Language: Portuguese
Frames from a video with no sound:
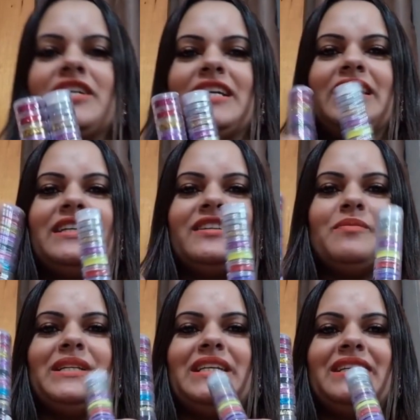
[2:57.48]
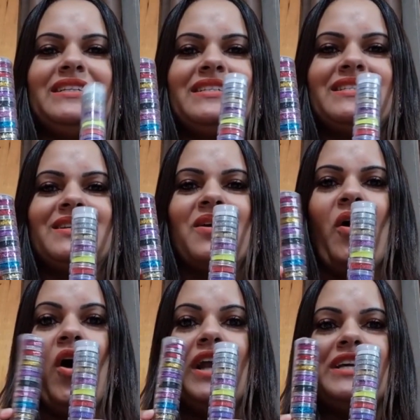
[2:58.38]
de glitter, meninas.
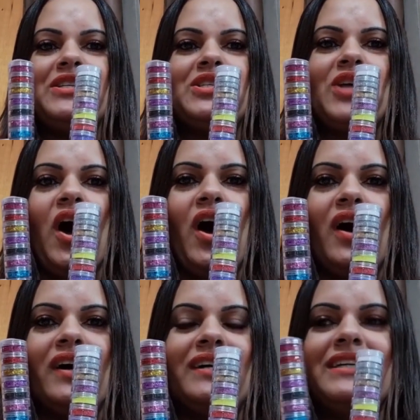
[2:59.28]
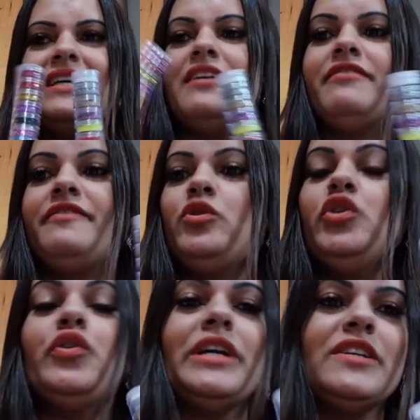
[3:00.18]
Olhem só.
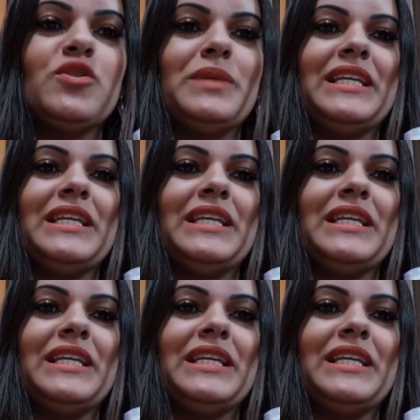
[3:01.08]
Tudo isso,